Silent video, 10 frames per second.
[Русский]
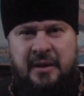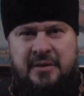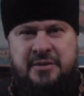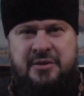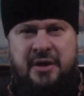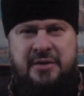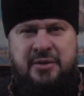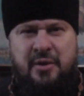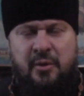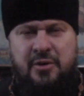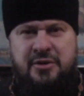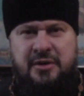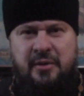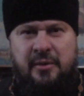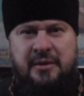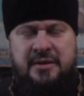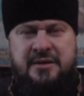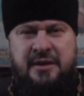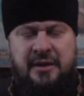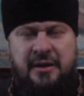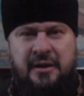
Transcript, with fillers: Сейчас ее мощи находятся